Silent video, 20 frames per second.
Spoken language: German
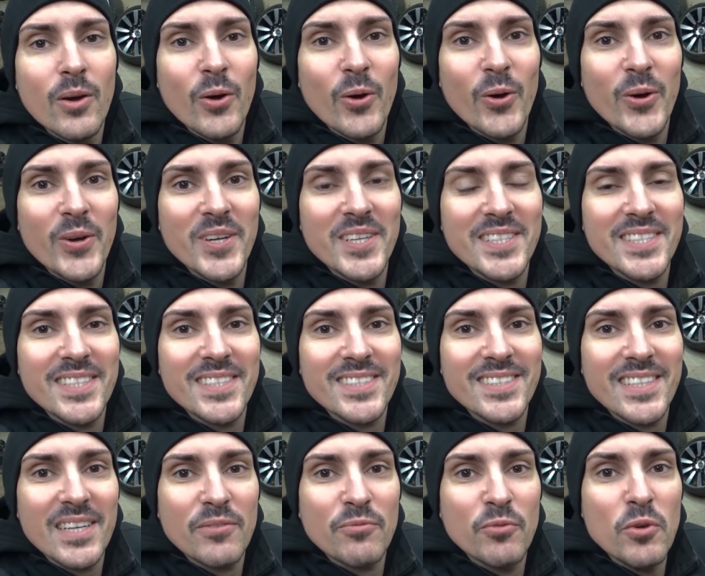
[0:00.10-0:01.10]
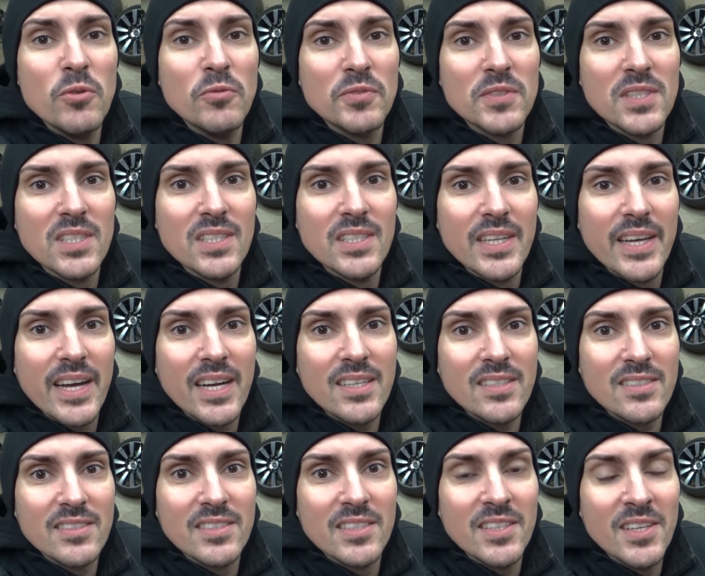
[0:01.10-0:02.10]
Heute ist der
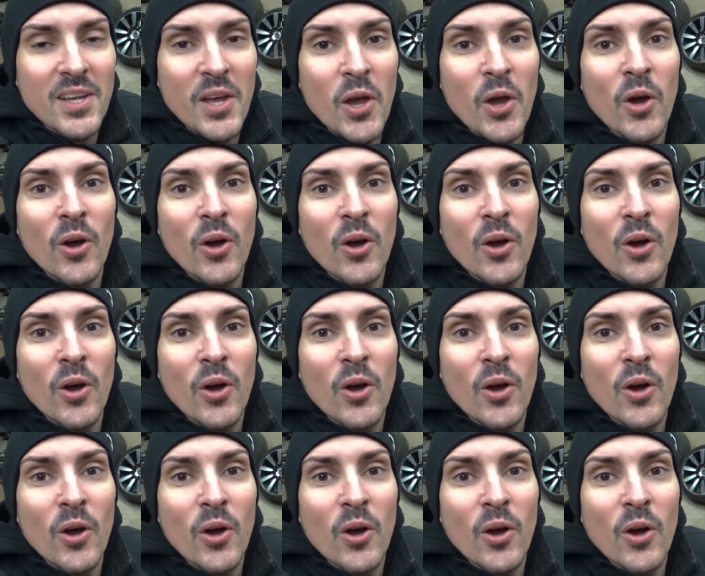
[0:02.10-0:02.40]
15.01.